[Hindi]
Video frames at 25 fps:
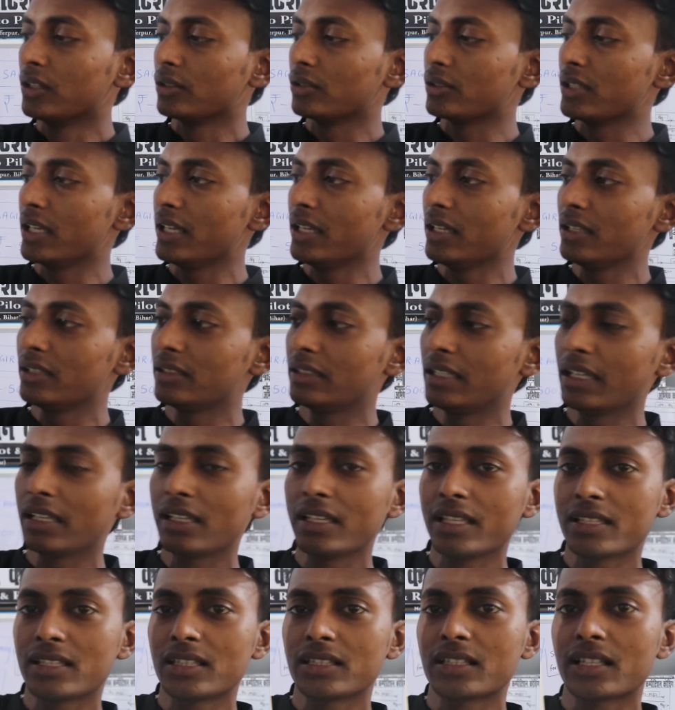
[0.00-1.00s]
तो ये
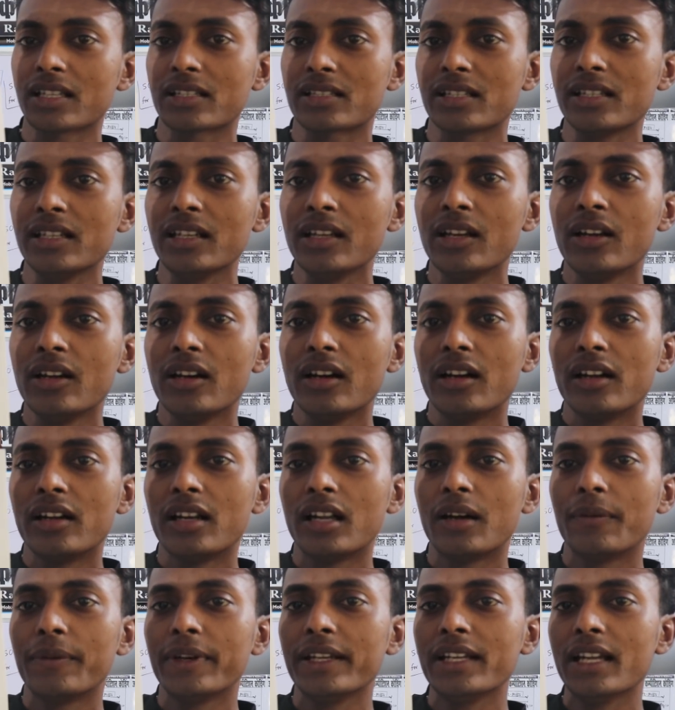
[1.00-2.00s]
देखिए अच्छी तरह से
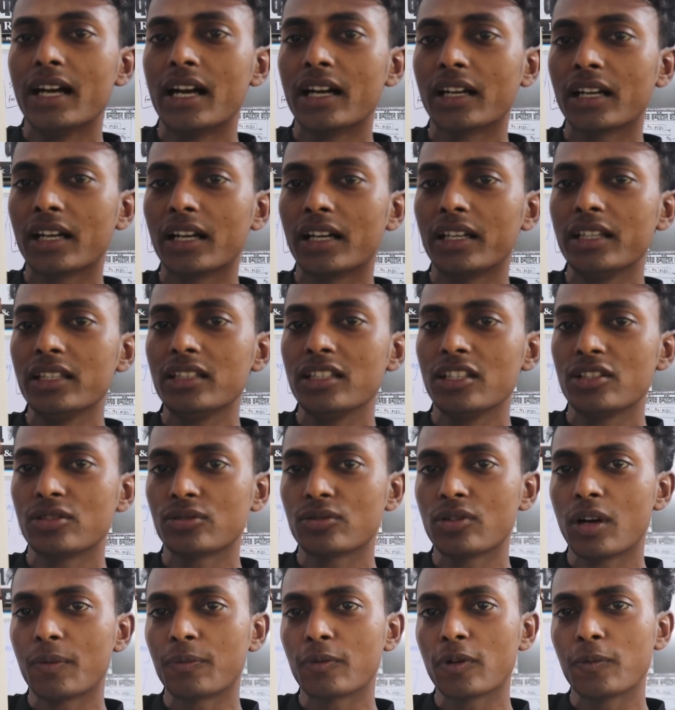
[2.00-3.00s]
नवीन अंक गणित
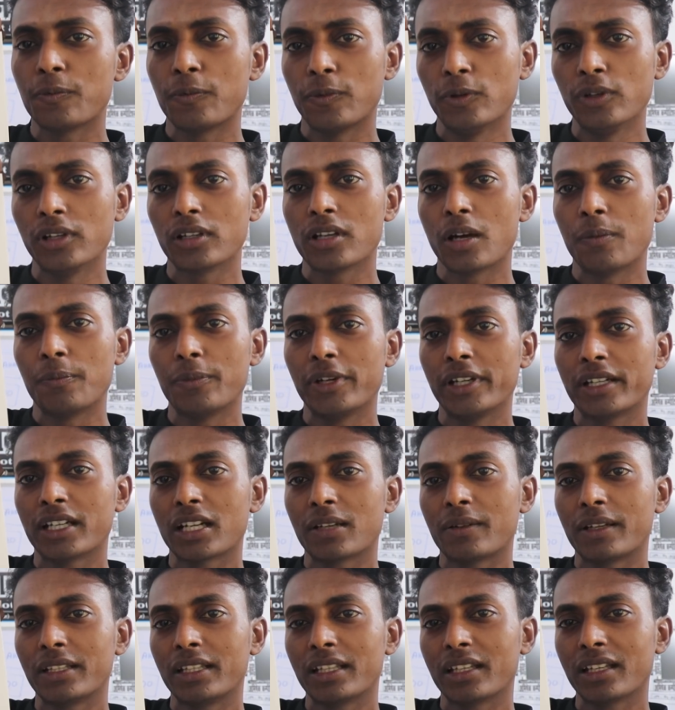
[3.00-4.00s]
इसको आपको फुल कंप्लीट
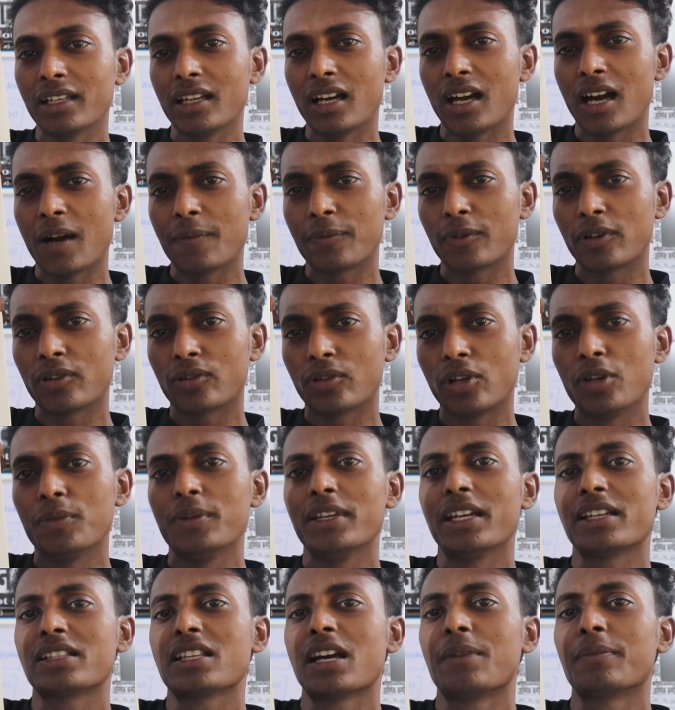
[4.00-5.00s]
करवा देंगे आपको कोई
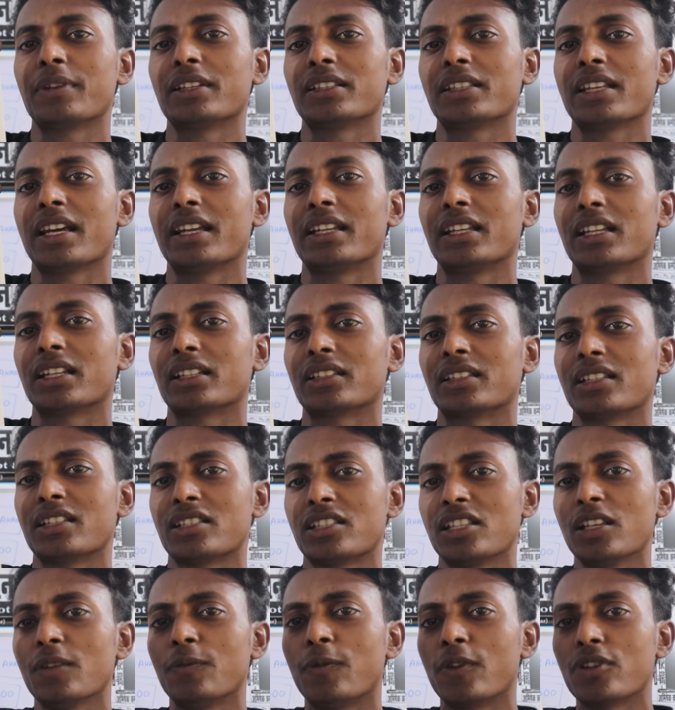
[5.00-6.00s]
भी एग्जाम की तैयारी करते
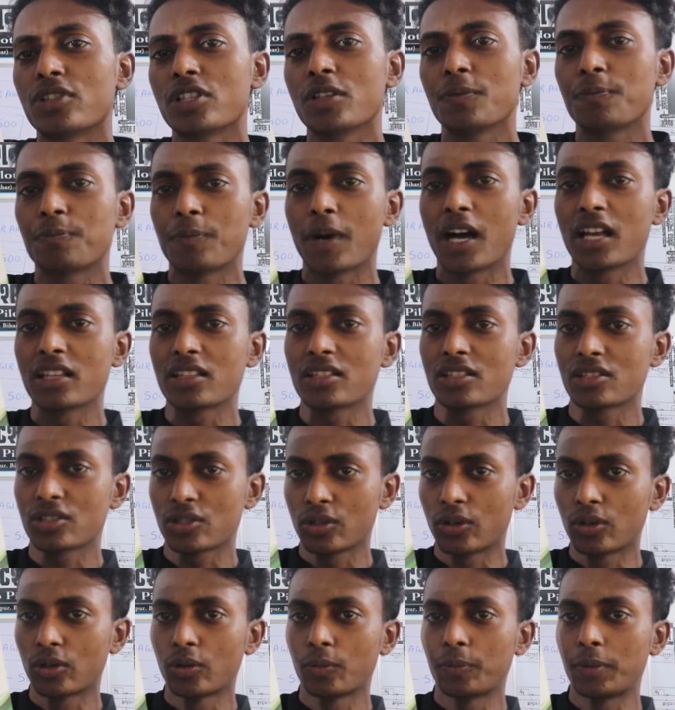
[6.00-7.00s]
हैं सिर्फ और सिर्फ पाँच
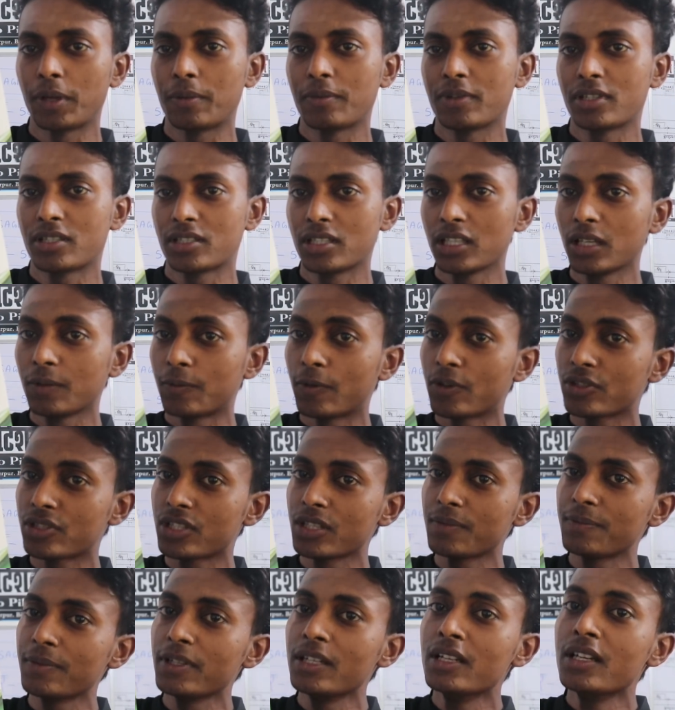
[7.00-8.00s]
सौ रुपये में सिर्फ और
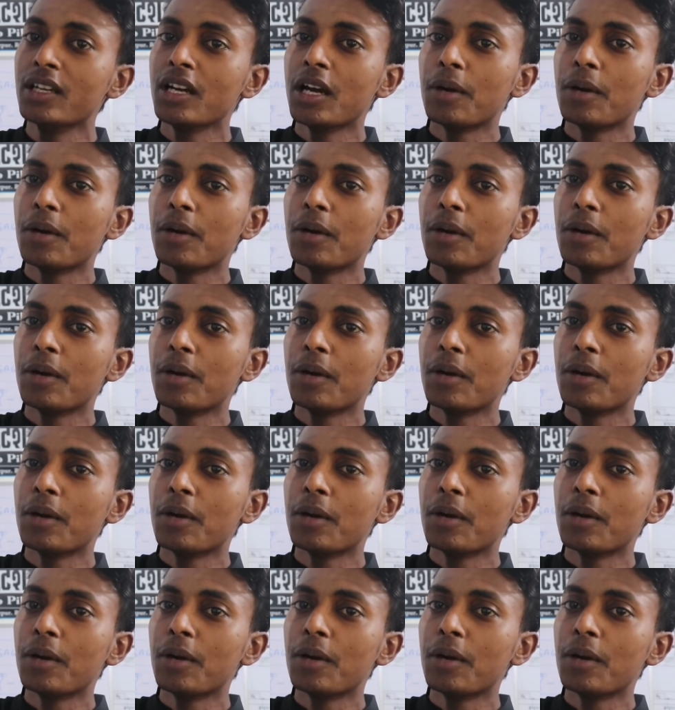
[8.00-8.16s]
सिर्फ